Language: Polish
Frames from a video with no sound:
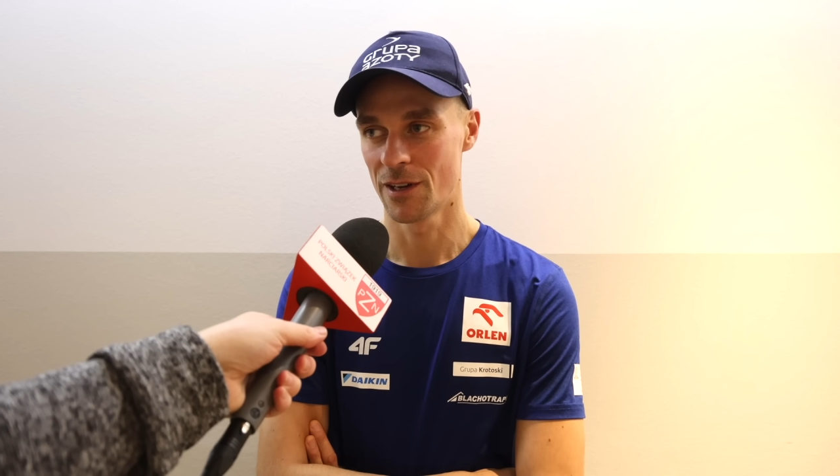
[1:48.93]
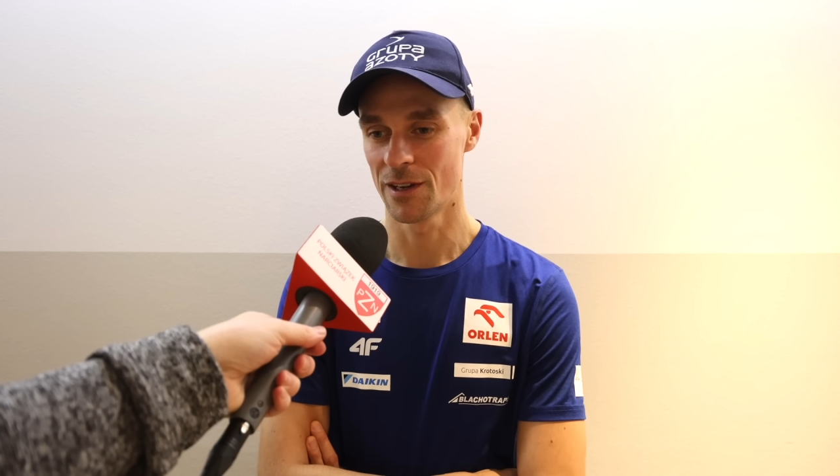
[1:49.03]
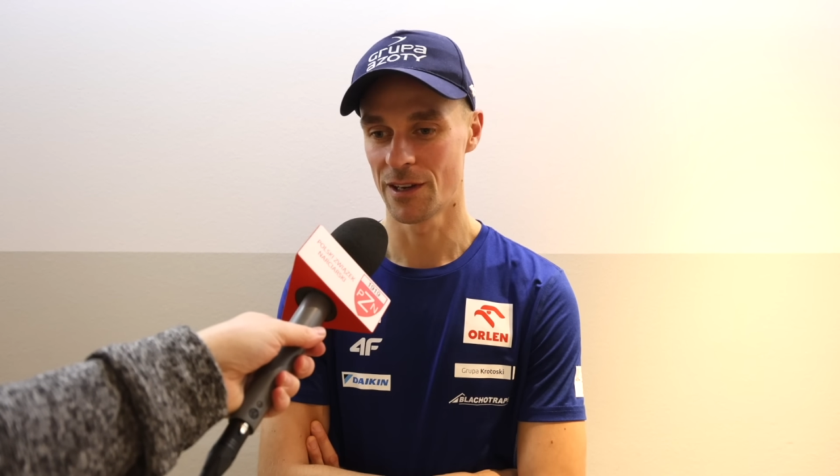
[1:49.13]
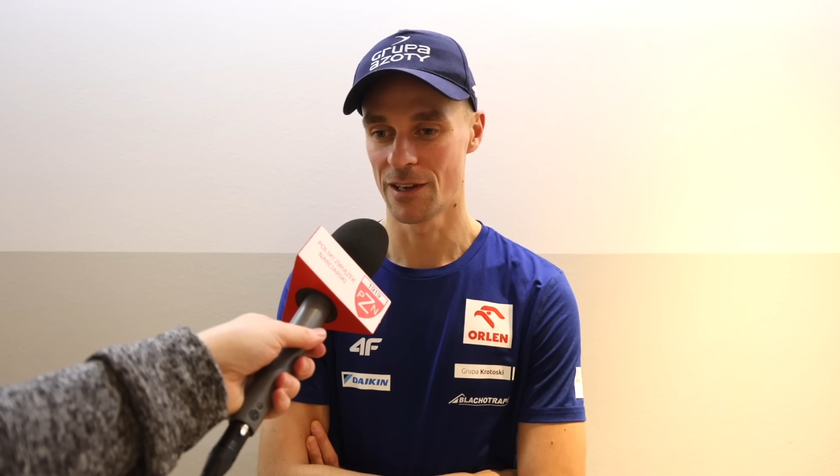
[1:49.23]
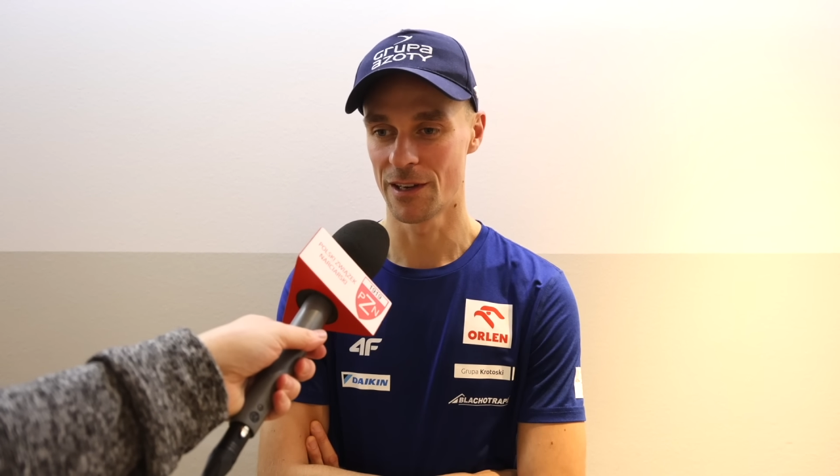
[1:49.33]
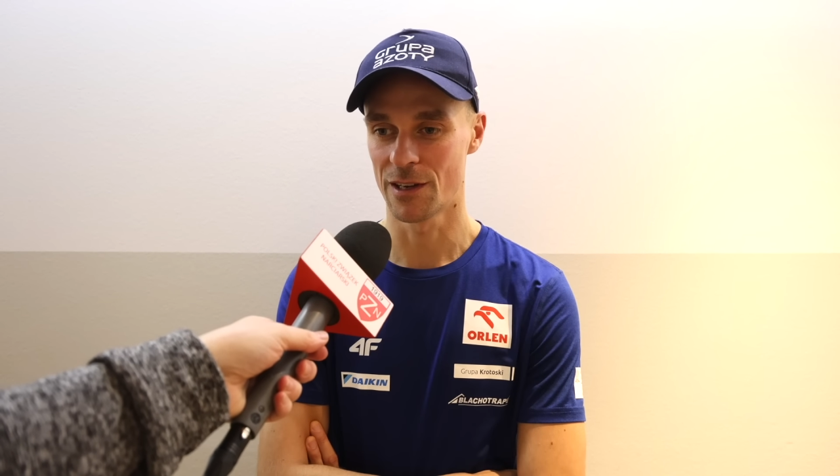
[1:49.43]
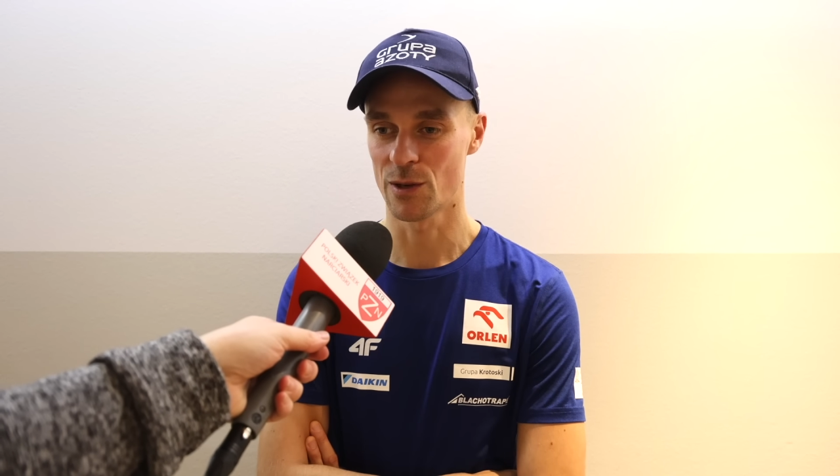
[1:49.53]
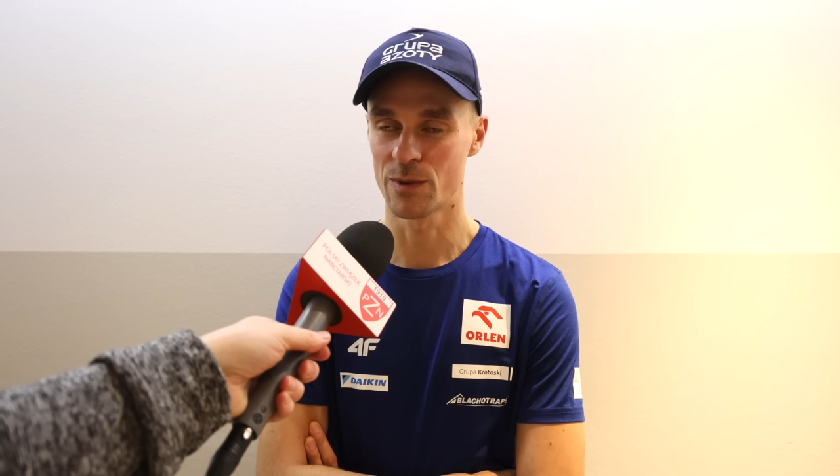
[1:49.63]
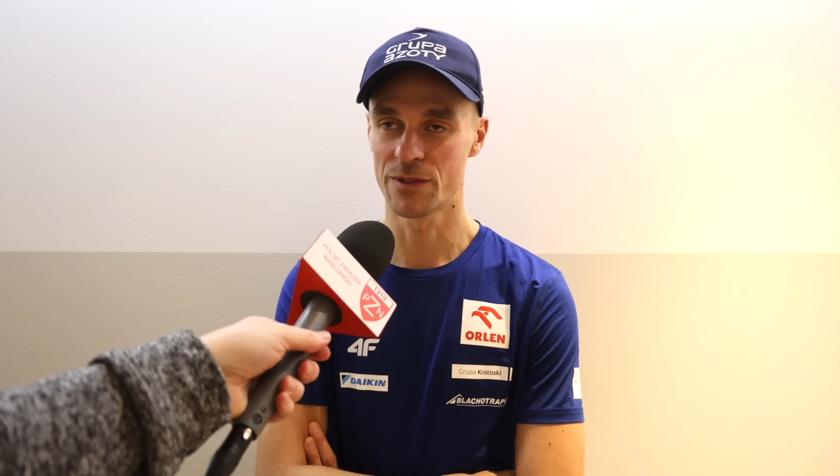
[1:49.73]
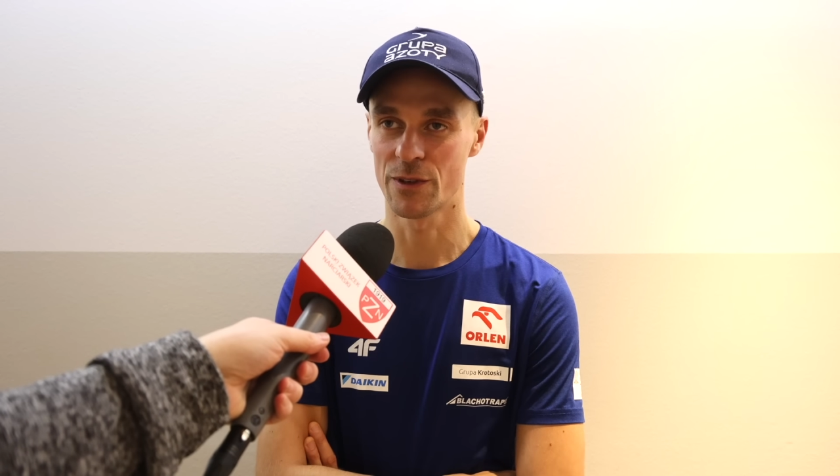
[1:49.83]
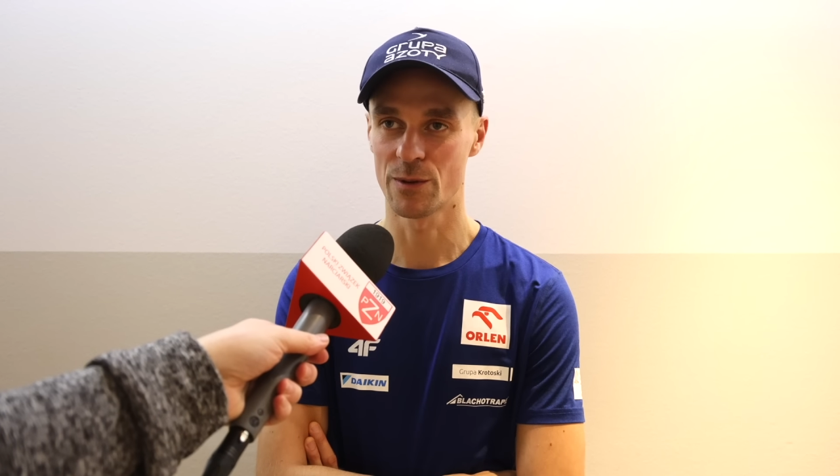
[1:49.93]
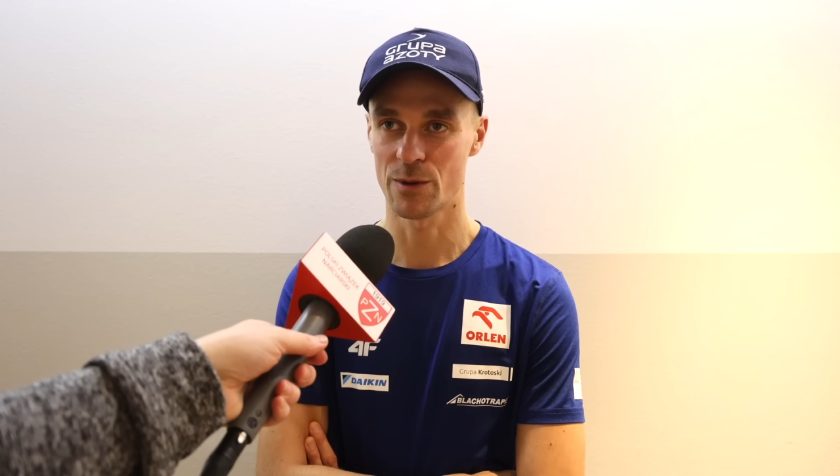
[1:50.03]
e, robię swoją